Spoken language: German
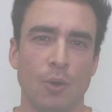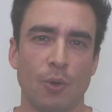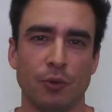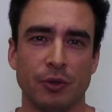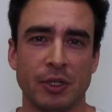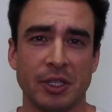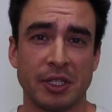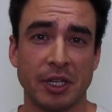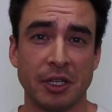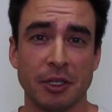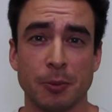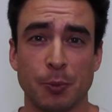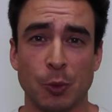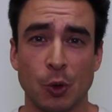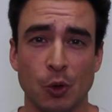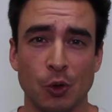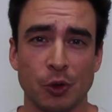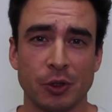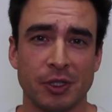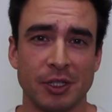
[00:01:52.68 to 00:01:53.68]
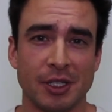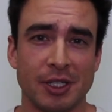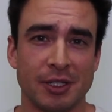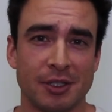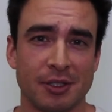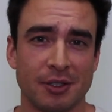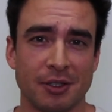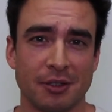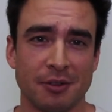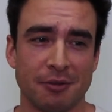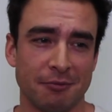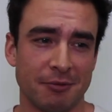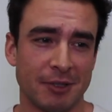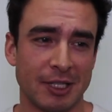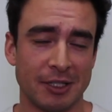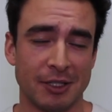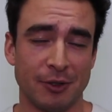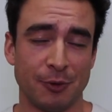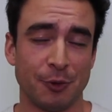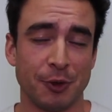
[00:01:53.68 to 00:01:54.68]
Und der dritte Punkt ist
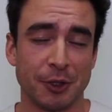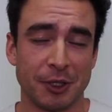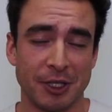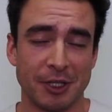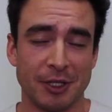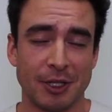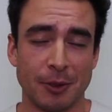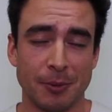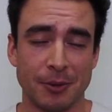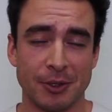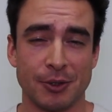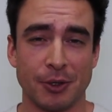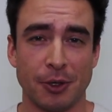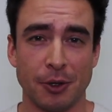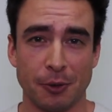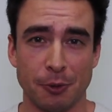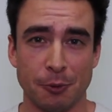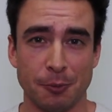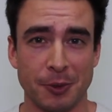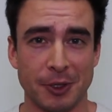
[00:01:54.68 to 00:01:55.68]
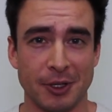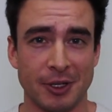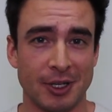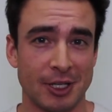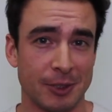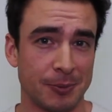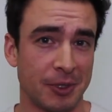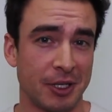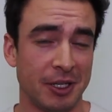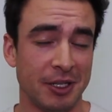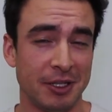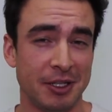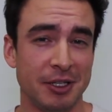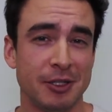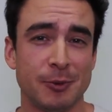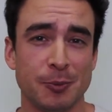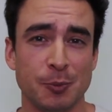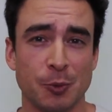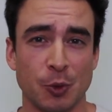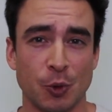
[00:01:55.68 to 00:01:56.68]
dass ich wirklich der Überzeugung bin, dass man in
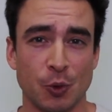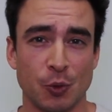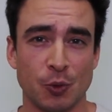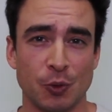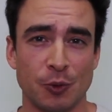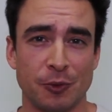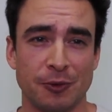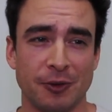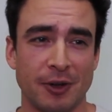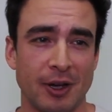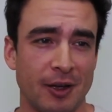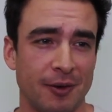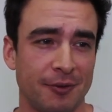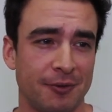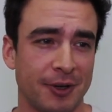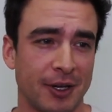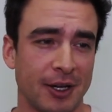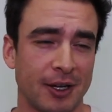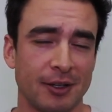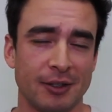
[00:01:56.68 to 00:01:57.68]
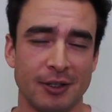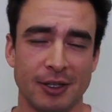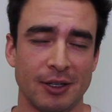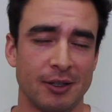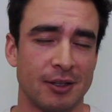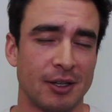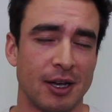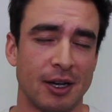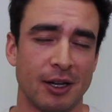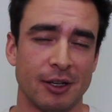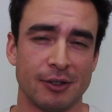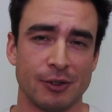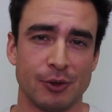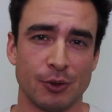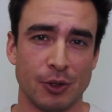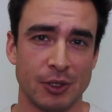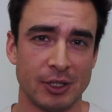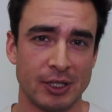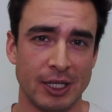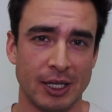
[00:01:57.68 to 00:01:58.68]
diesem Beruf einfach jeden Tag etwas
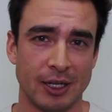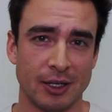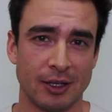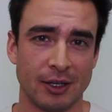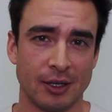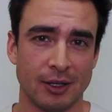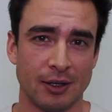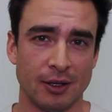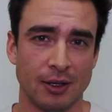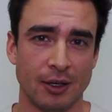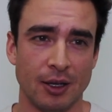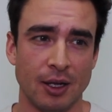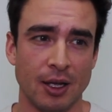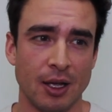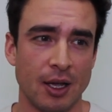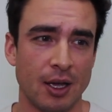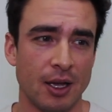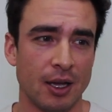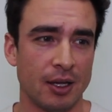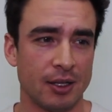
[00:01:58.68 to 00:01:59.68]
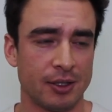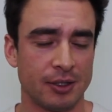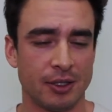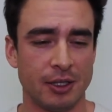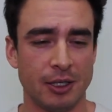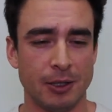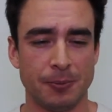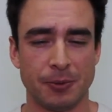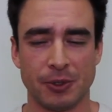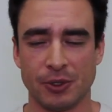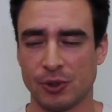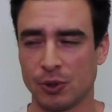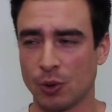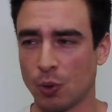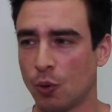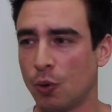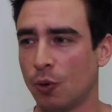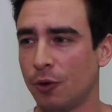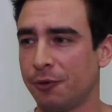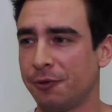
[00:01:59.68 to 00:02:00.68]
Neues lernen kann. Es gibt
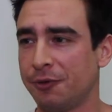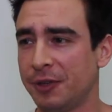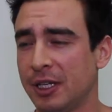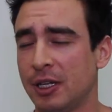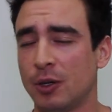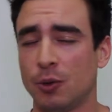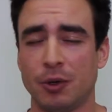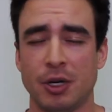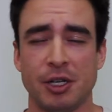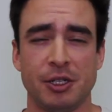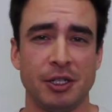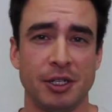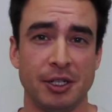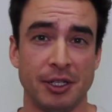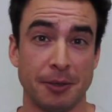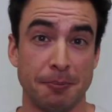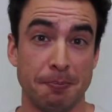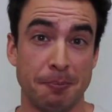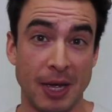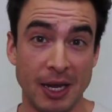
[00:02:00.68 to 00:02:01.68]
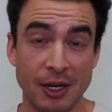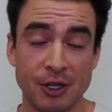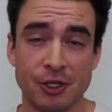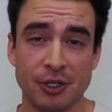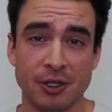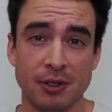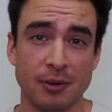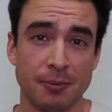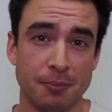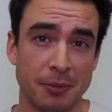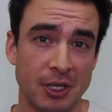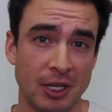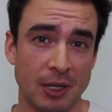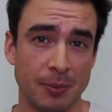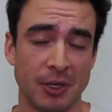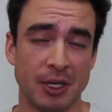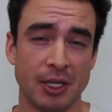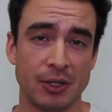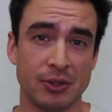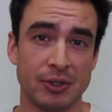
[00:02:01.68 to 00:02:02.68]
so viele unterschiedliche Menschen, mit
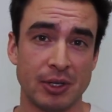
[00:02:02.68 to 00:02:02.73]
denen man hier